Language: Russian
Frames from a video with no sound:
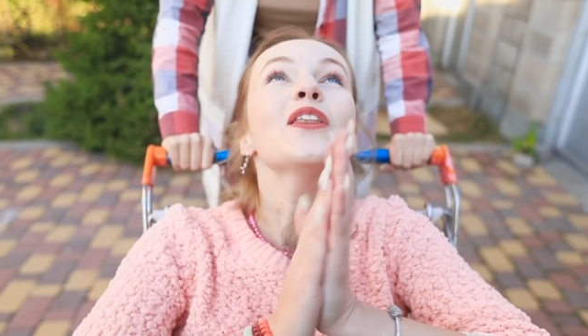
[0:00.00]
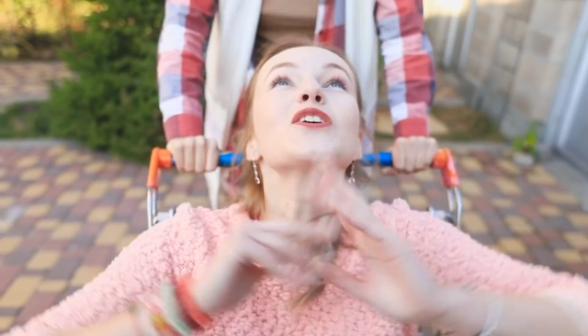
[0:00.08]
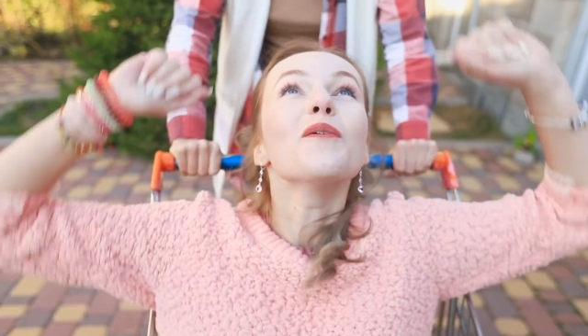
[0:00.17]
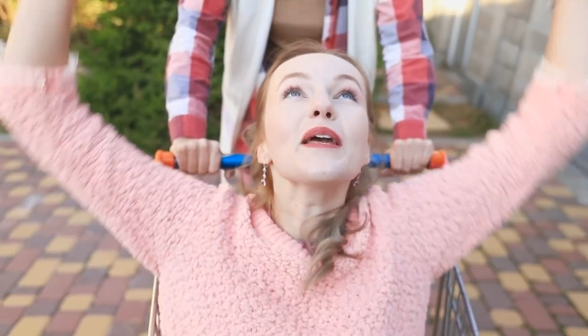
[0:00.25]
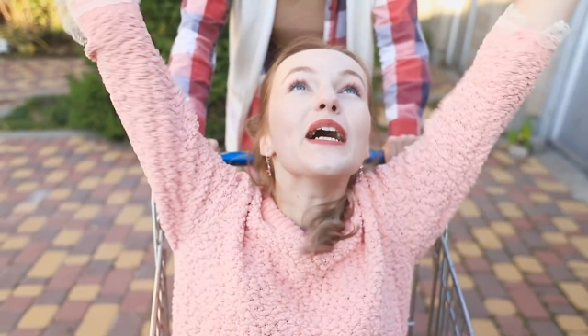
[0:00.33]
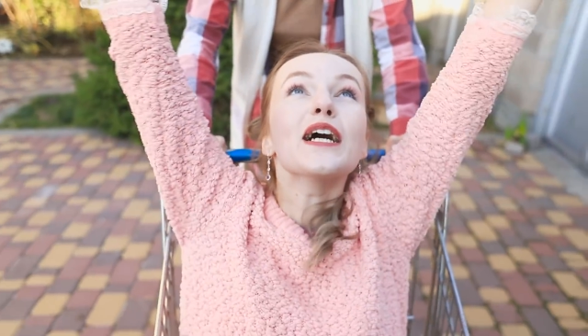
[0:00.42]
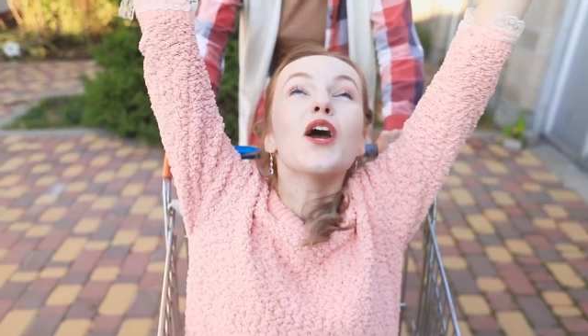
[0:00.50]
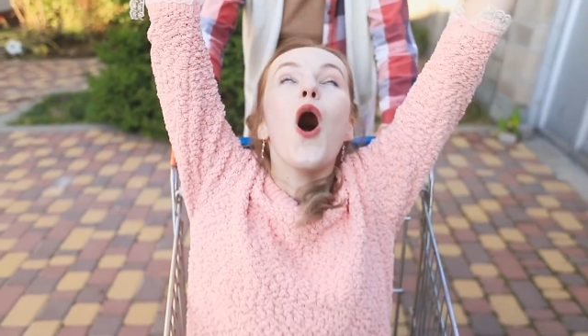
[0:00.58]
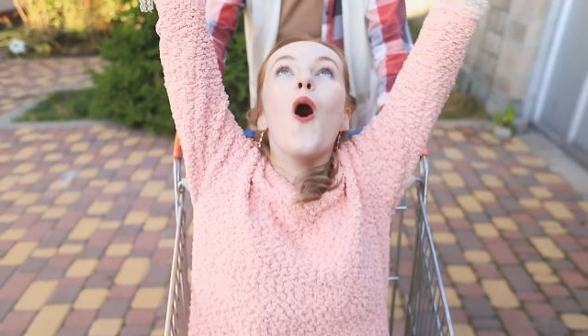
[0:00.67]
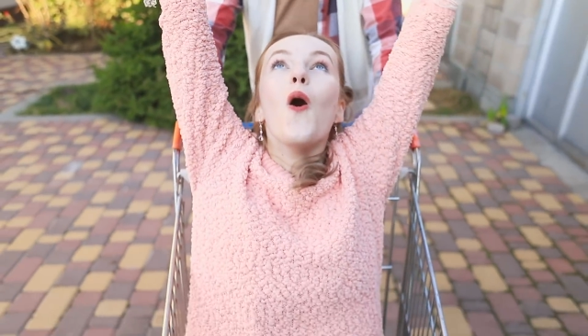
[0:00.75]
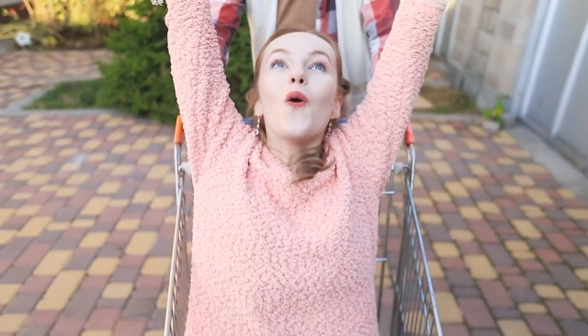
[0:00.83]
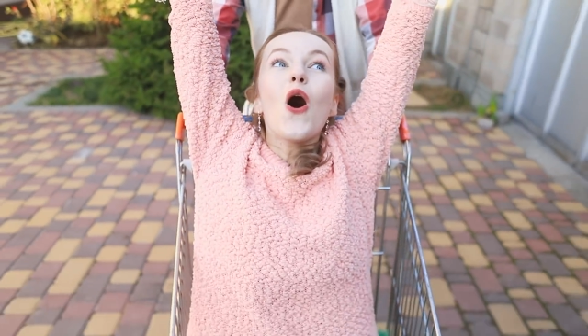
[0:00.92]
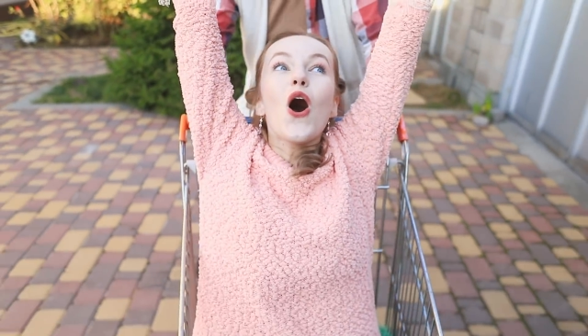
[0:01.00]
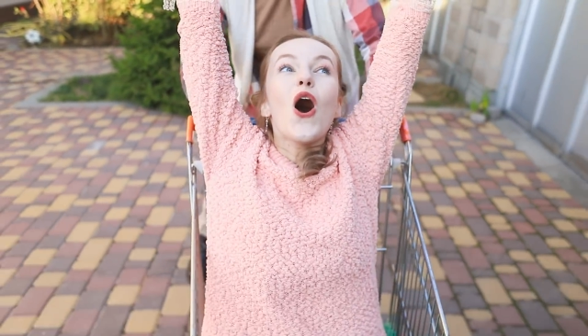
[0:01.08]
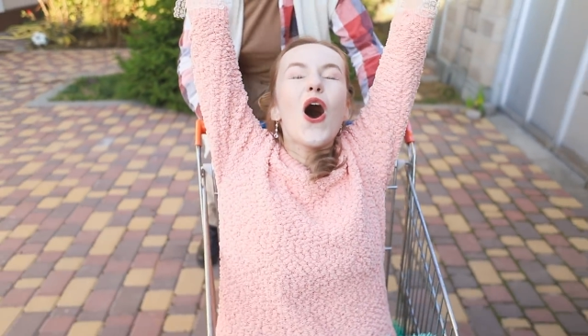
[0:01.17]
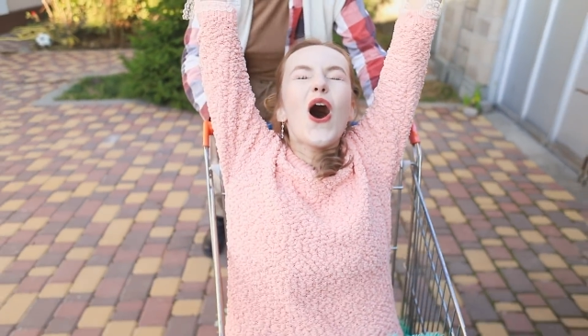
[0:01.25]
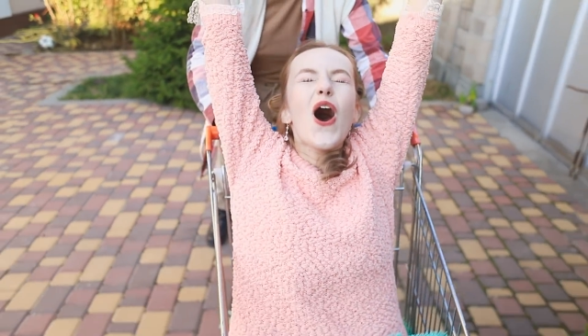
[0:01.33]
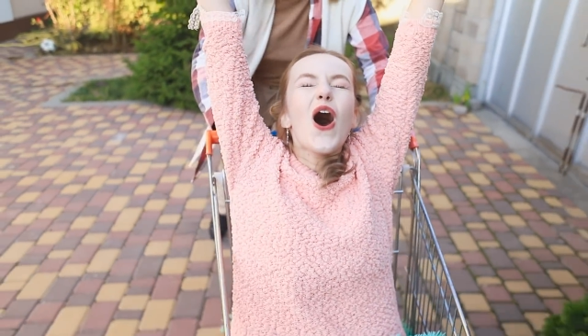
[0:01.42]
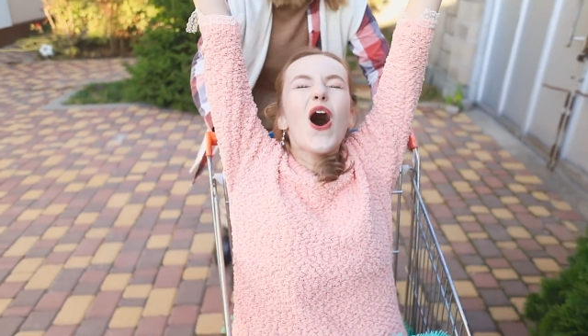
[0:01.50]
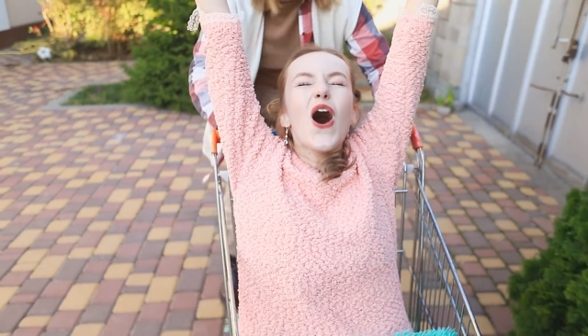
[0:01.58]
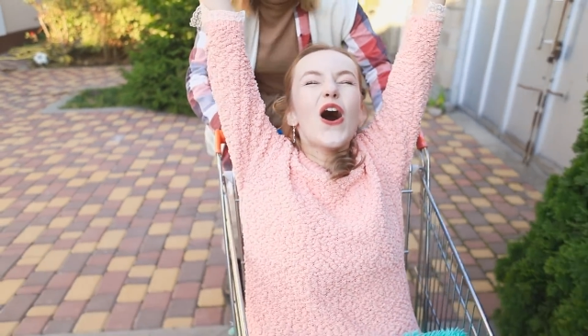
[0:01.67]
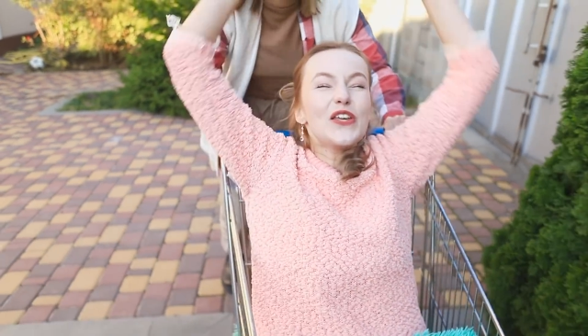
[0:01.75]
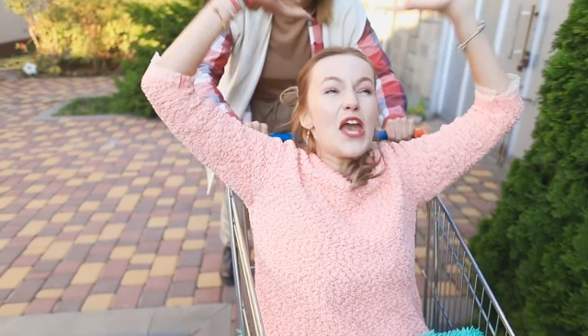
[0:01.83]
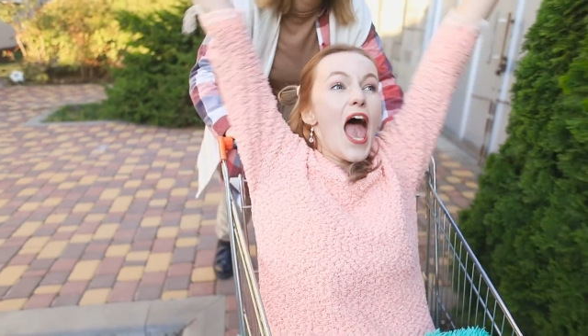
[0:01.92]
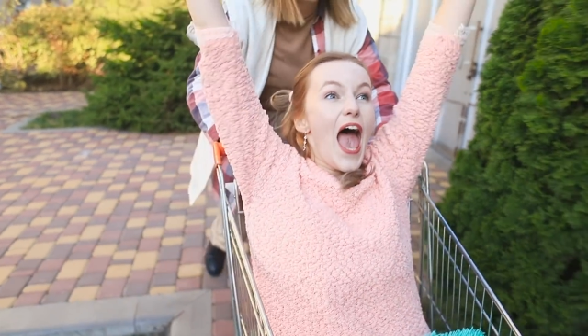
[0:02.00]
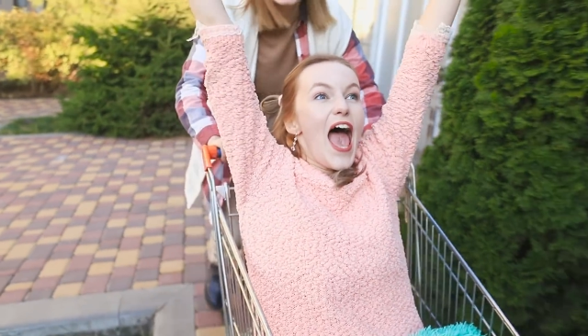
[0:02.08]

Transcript: Есть уже еще магазинные тележки.